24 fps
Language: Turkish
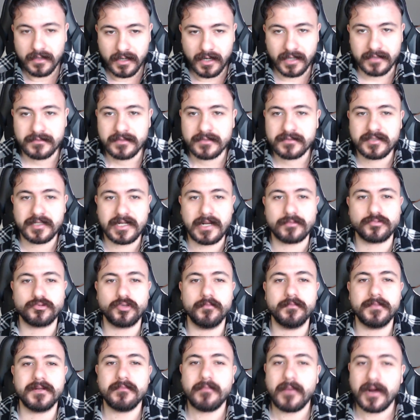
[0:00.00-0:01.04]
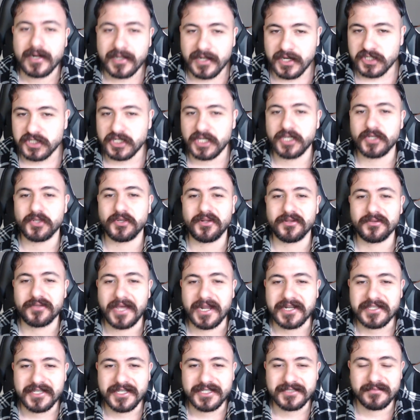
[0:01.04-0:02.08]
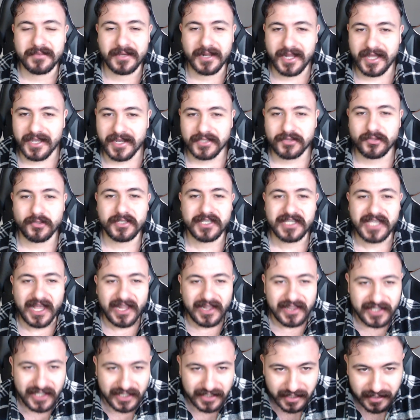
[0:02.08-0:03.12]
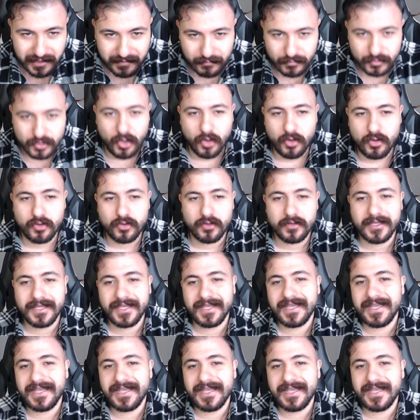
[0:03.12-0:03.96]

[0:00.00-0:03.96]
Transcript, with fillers: Artık Trabzon bir marka şehir oldu. Herkes merak ediyor. Yal, yalanım yok.